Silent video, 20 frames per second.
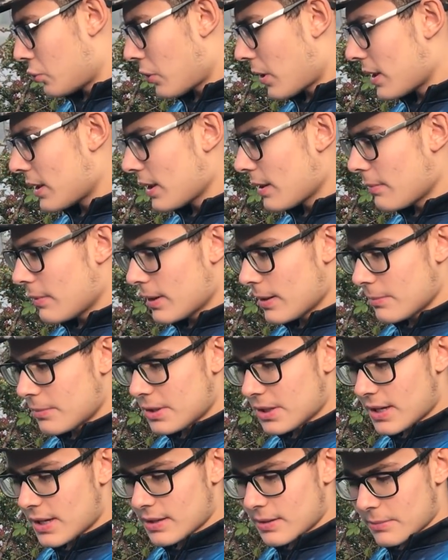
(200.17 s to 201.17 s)
Şu anda benim
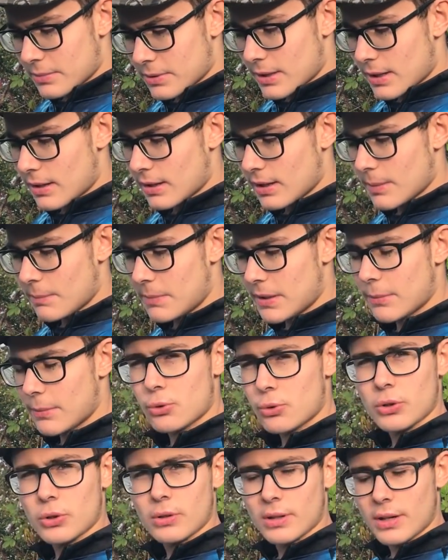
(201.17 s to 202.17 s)
ciketimin ağırlığı
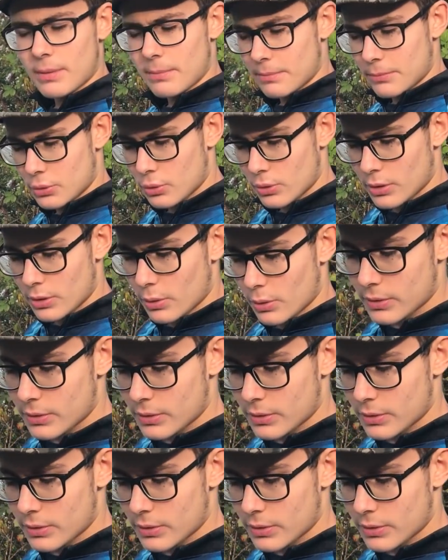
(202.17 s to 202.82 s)
1,5 gram. Şöyle